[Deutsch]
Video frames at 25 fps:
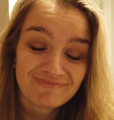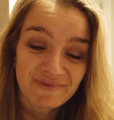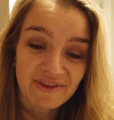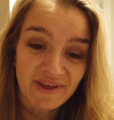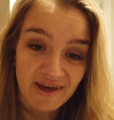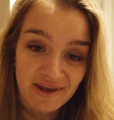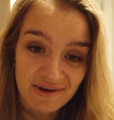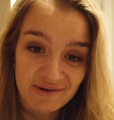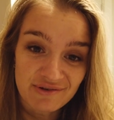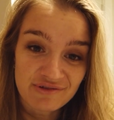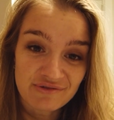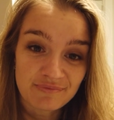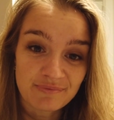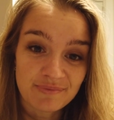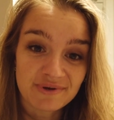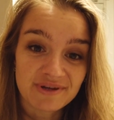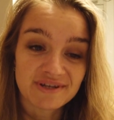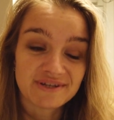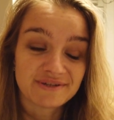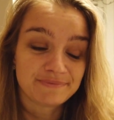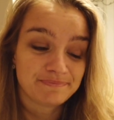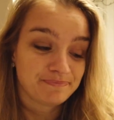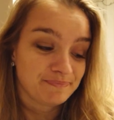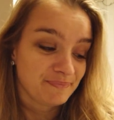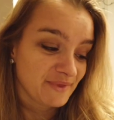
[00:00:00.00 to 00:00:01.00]
dann ins
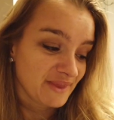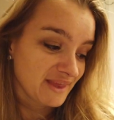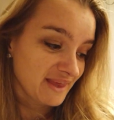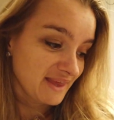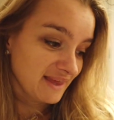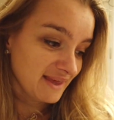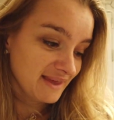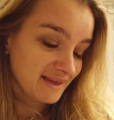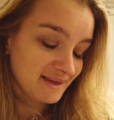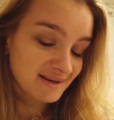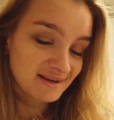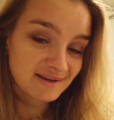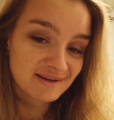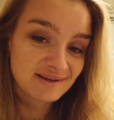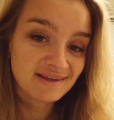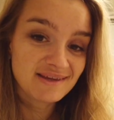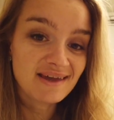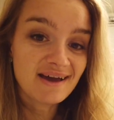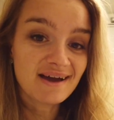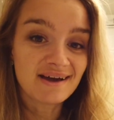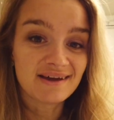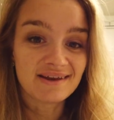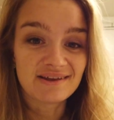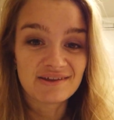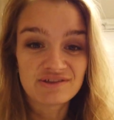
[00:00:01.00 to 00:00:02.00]
Bett.
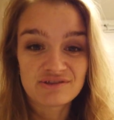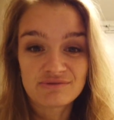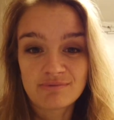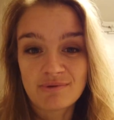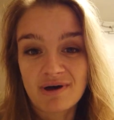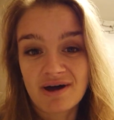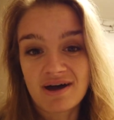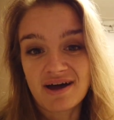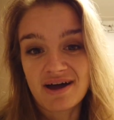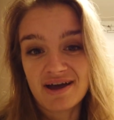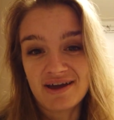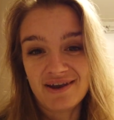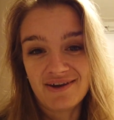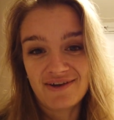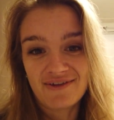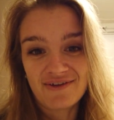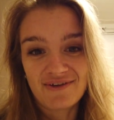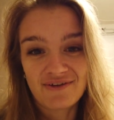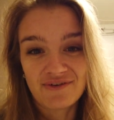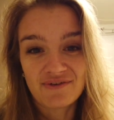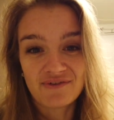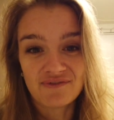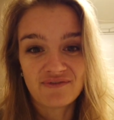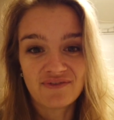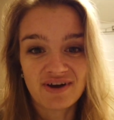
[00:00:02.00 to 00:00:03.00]
Ja, das war ein
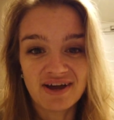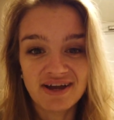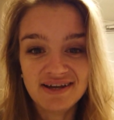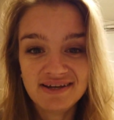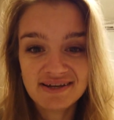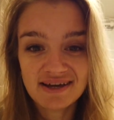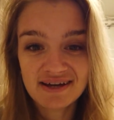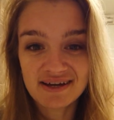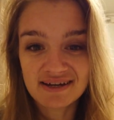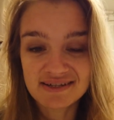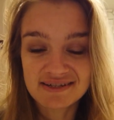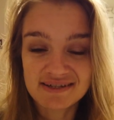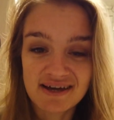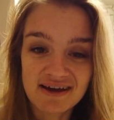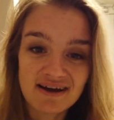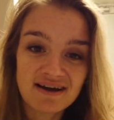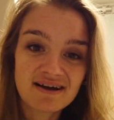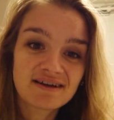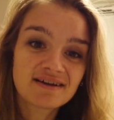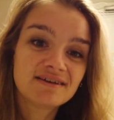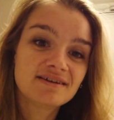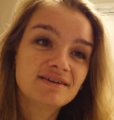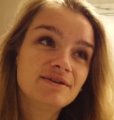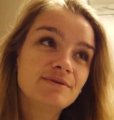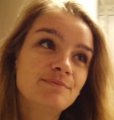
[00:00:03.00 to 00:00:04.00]
weiterer
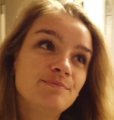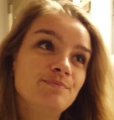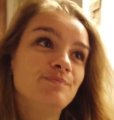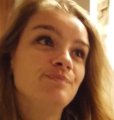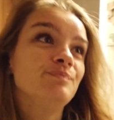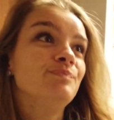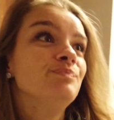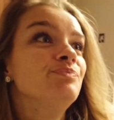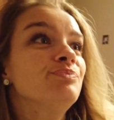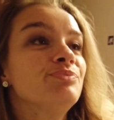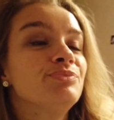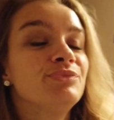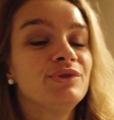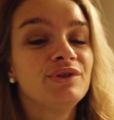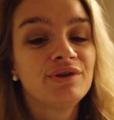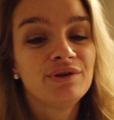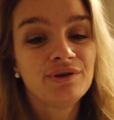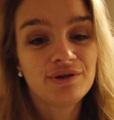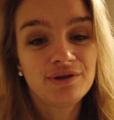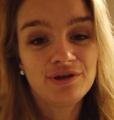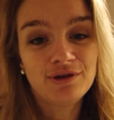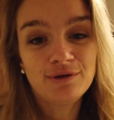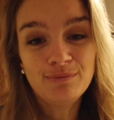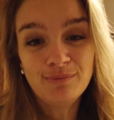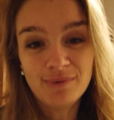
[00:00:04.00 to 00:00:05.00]
Tag
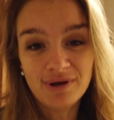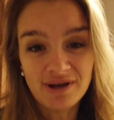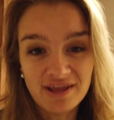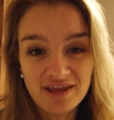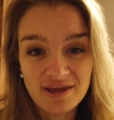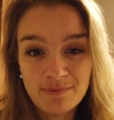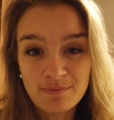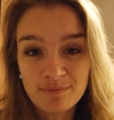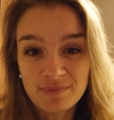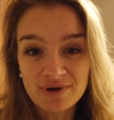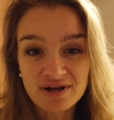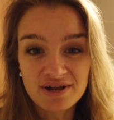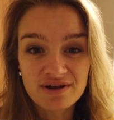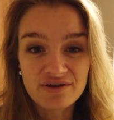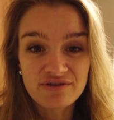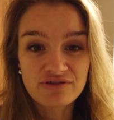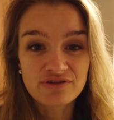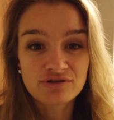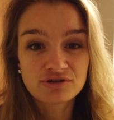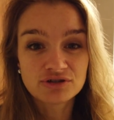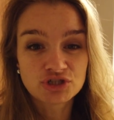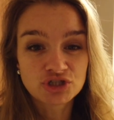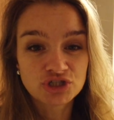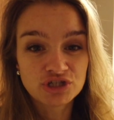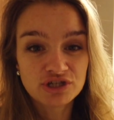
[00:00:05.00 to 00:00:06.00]
im Leben
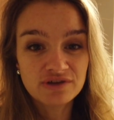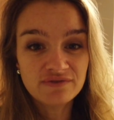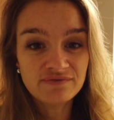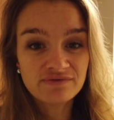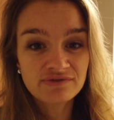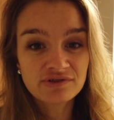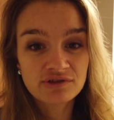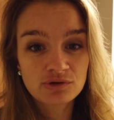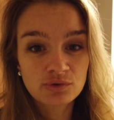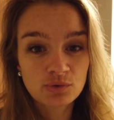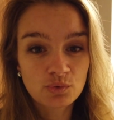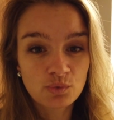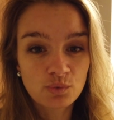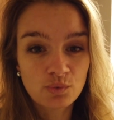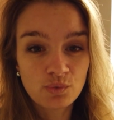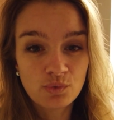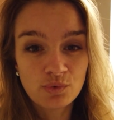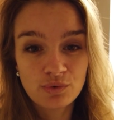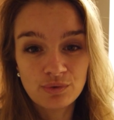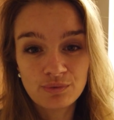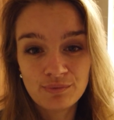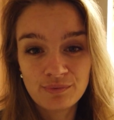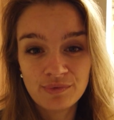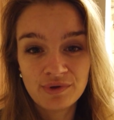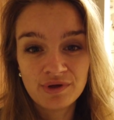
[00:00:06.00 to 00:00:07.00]
als Schiffscrew.
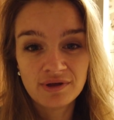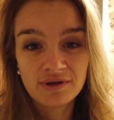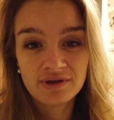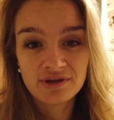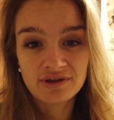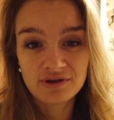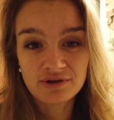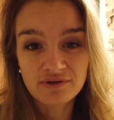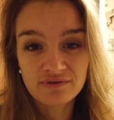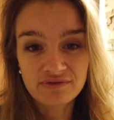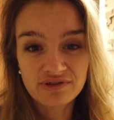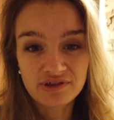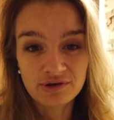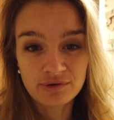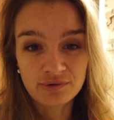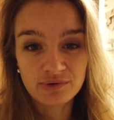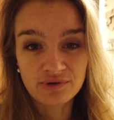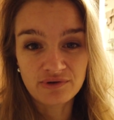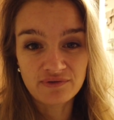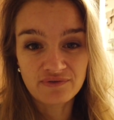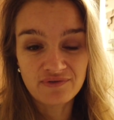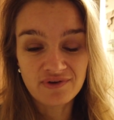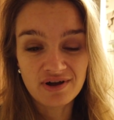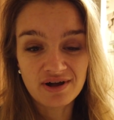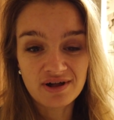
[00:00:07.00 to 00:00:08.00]
Ich hoffe, es hat euch
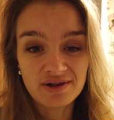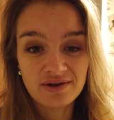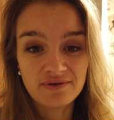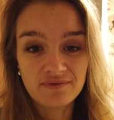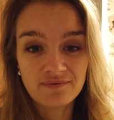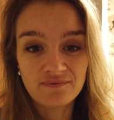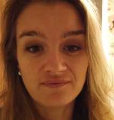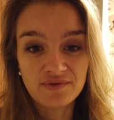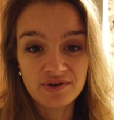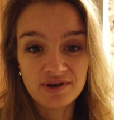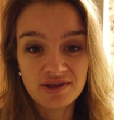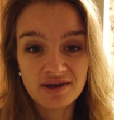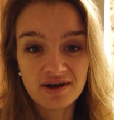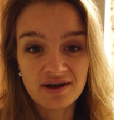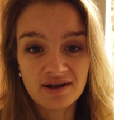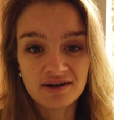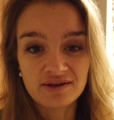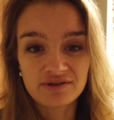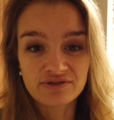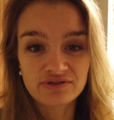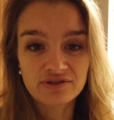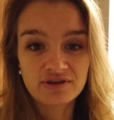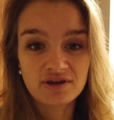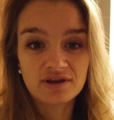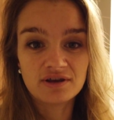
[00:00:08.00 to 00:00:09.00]
gefallen. Wenn ja,
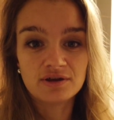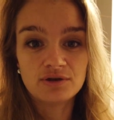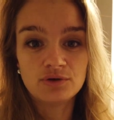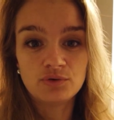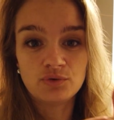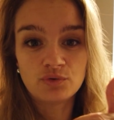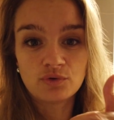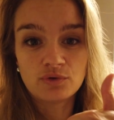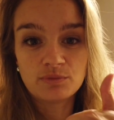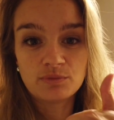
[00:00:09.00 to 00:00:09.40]
lasst gerne ein